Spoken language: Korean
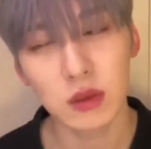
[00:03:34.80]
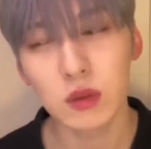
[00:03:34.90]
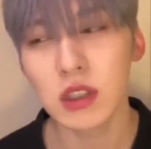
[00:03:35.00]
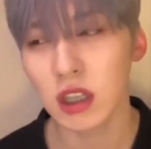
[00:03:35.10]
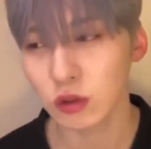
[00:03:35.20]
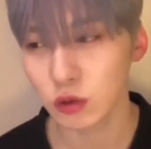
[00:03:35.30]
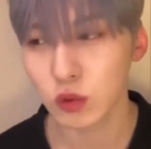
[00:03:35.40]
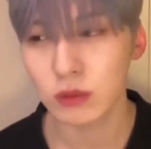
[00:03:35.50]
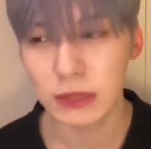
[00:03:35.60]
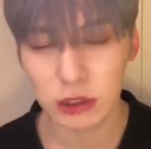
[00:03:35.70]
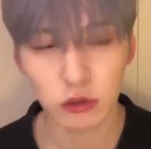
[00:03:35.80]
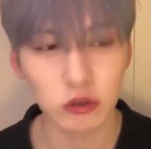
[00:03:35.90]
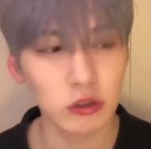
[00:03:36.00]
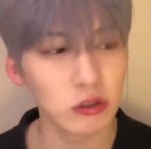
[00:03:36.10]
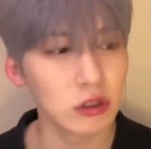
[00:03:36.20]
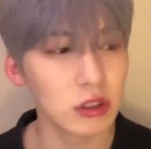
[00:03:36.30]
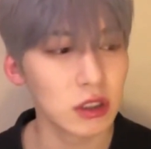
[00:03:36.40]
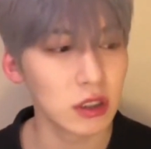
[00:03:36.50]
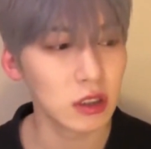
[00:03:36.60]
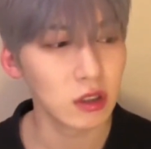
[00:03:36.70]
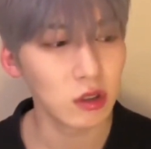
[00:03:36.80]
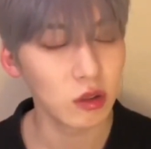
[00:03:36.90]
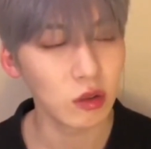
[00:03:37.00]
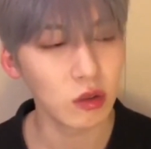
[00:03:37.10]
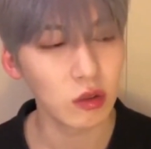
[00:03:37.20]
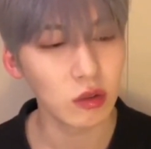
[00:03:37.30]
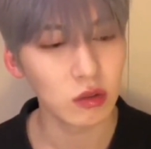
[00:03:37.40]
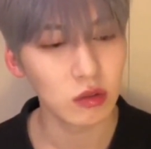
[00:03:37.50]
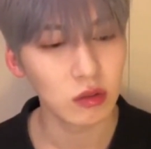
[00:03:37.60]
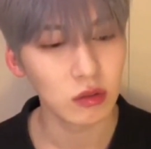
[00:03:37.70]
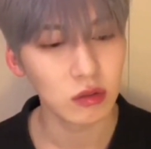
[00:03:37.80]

장소 제약도 조금 있고 어,